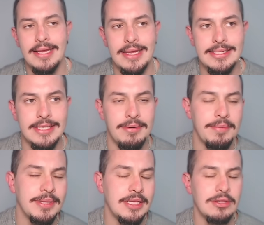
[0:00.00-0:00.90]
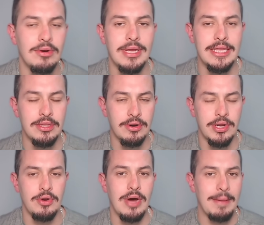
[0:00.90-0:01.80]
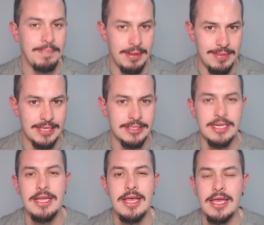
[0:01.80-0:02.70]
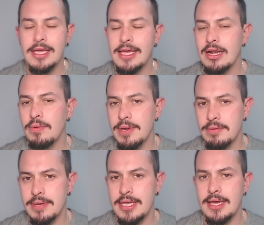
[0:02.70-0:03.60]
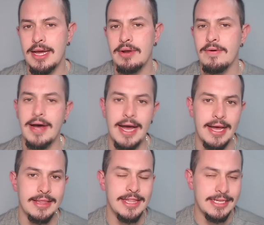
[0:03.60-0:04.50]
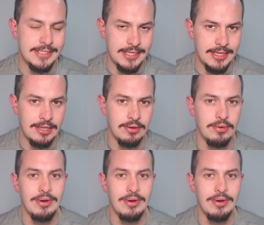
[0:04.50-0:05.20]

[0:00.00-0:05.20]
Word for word: que estaba vendiendo hidrógeno a Pemex y que el gobierno mexicano ha decidido